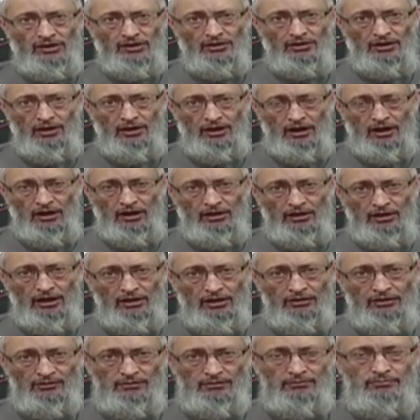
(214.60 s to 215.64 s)
वरना हर
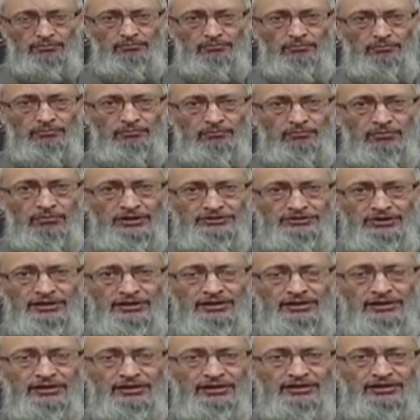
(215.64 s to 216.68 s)
हर
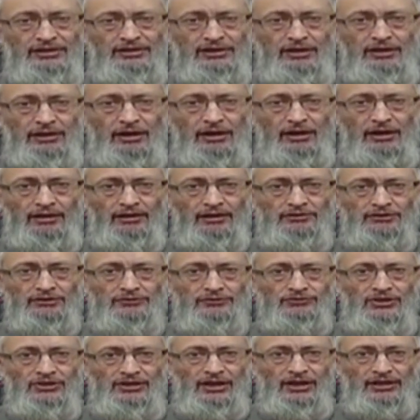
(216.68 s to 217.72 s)
मसले के लिए अलग
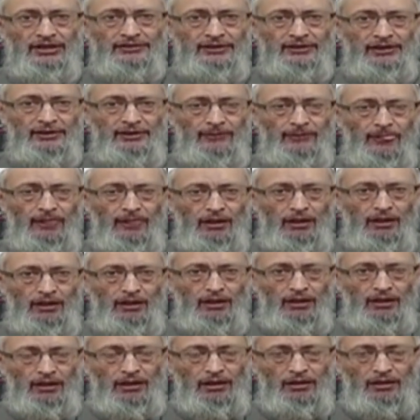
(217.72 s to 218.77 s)
तफसीलात हैं
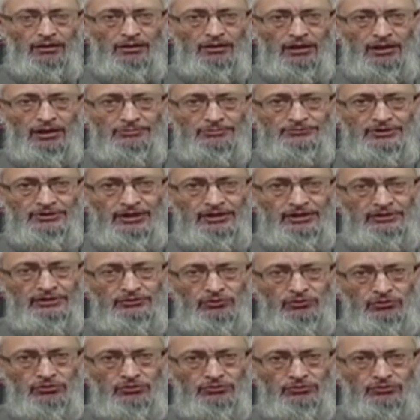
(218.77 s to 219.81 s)
अगर आप चाहें
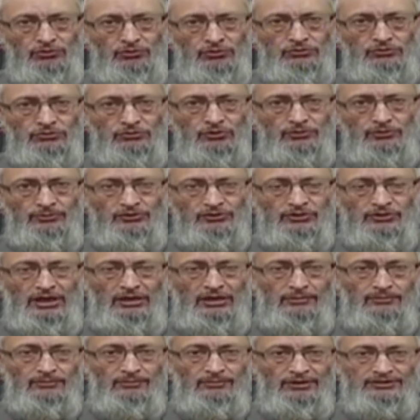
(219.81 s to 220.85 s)
तो खुद तोजील
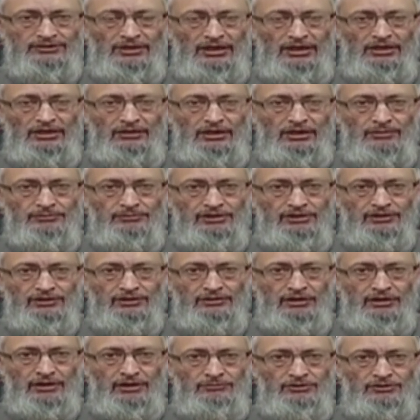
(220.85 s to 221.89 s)
मसाइल मसाइल नाम की
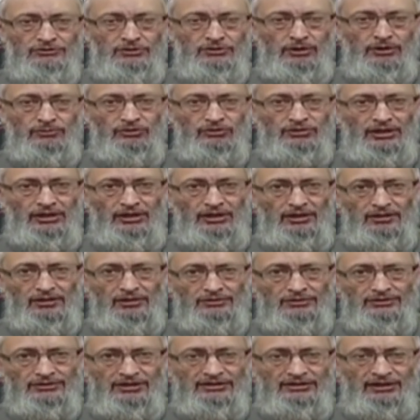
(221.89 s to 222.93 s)
किताब में इसका मुताजा
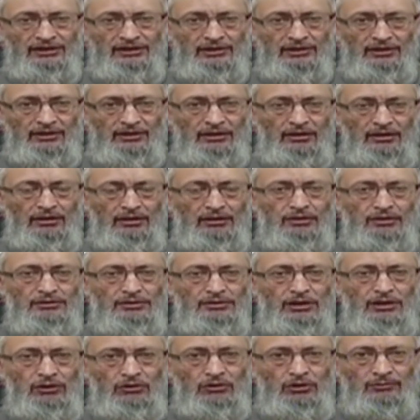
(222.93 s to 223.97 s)
कर सकते हैं
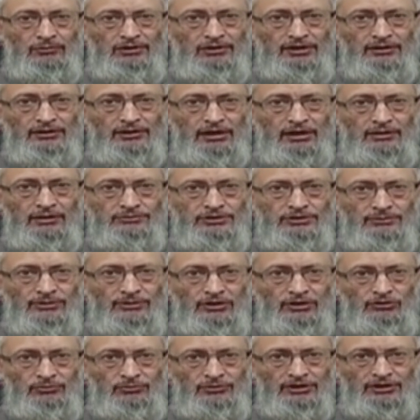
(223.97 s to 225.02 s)
या कराम से
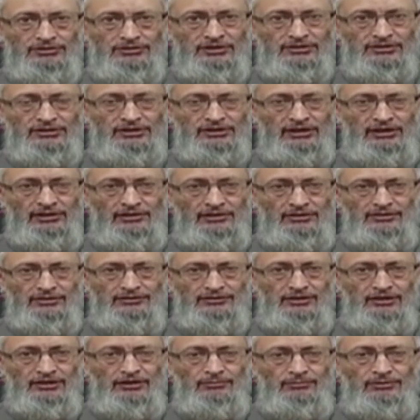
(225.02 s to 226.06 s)
मालूम कर सकते हैं
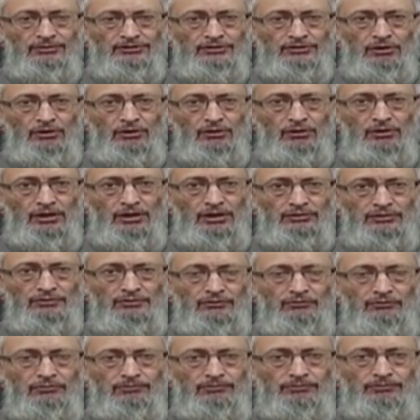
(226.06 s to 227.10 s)
इसलिए कि बसा
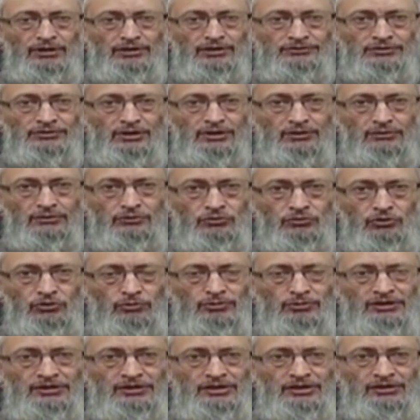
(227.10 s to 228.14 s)
अवकात प्लास्टर
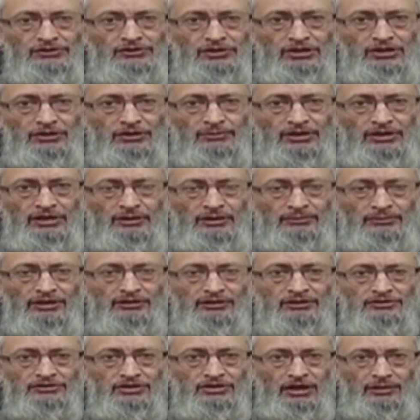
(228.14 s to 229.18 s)
दो महीने तीन महीने
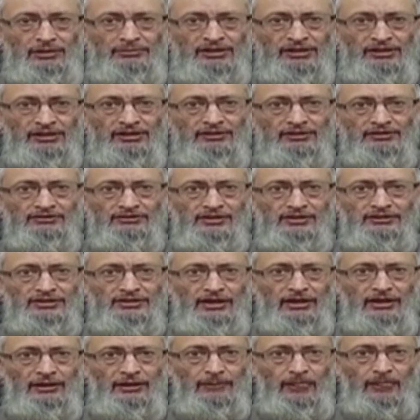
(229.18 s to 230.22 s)
बल्कि छह महीने तक
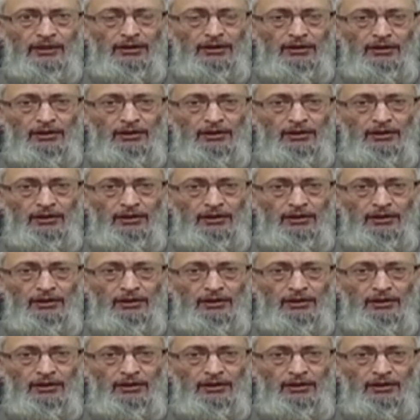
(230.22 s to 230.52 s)
चलता है